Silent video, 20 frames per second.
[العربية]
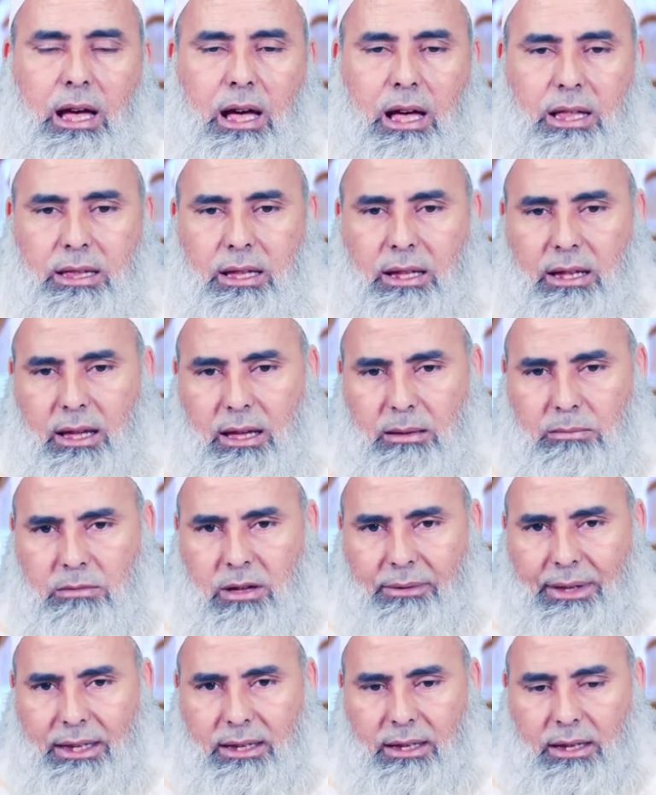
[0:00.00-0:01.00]
هذا
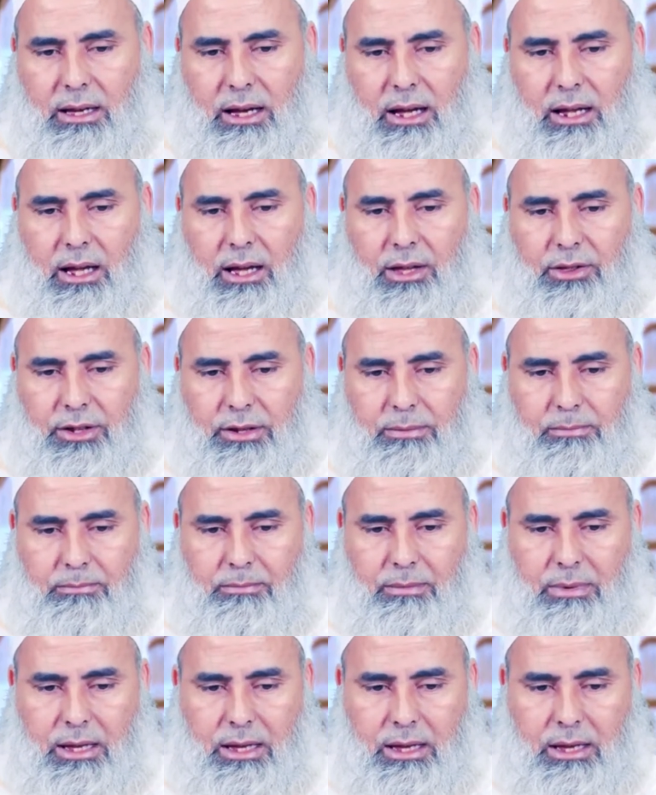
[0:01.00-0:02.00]
الأمر العظيم
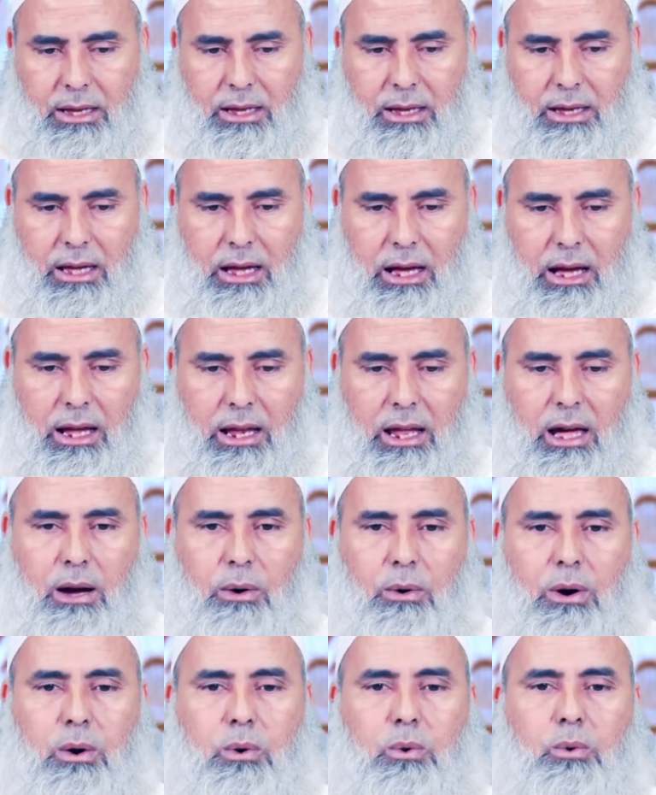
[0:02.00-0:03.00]
ألا
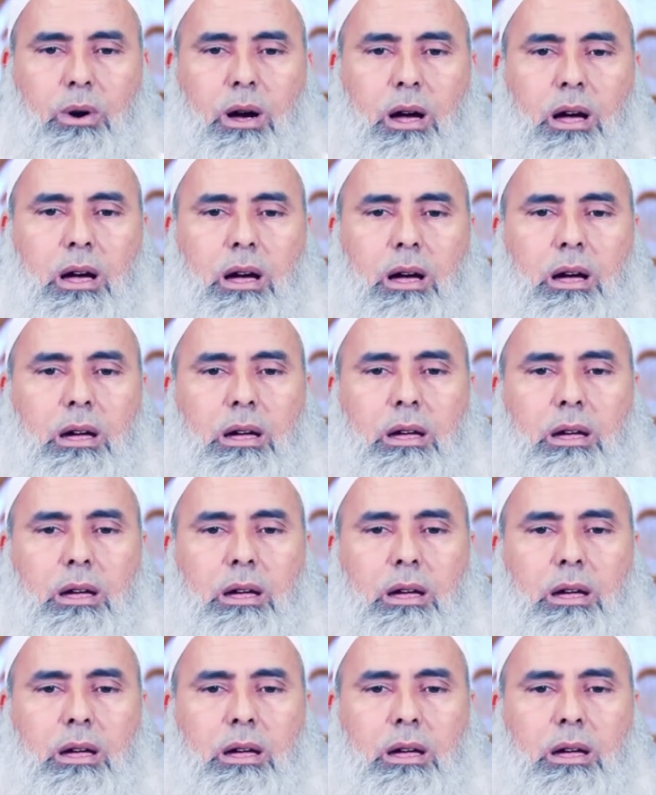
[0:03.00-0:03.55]
وهو